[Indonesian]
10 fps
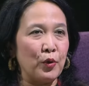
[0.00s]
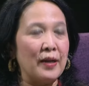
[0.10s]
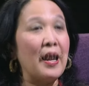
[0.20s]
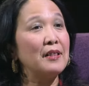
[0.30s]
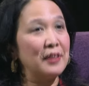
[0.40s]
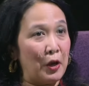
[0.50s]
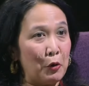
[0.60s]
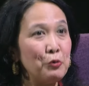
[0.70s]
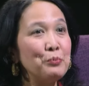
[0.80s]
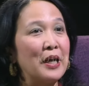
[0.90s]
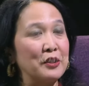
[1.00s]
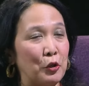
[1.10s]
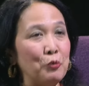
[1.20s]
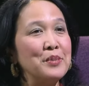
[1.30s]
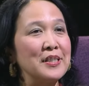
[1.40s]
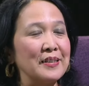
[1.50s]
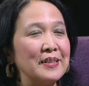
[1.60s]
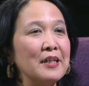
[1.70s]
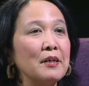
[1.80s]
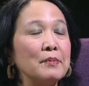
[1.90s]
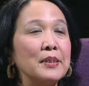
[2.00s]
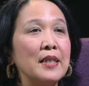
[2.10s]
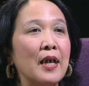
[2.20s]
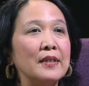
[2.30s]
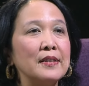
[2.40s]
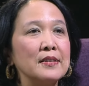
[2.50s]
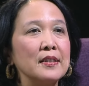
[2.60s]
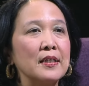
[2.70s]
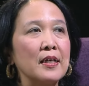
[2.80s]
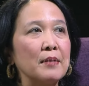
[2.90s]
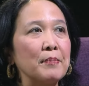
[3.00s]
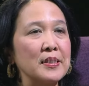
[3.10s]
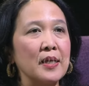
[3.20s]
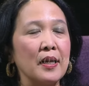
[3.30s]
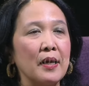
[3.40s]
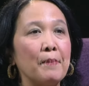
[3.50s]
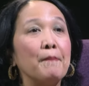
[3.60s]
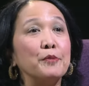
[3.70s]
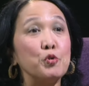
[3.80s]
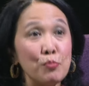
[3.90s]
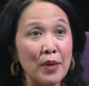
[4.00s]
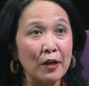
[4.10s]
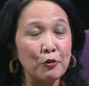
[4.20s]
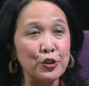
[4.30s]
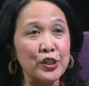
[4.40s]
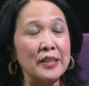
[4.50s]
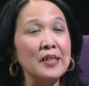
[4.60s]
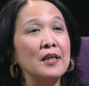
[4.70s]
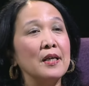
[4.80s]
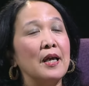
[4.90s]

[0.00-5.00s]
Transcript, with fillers: pendukung Anda. atau atau misalnya tidak hanya sekedar masalah jumlah kursi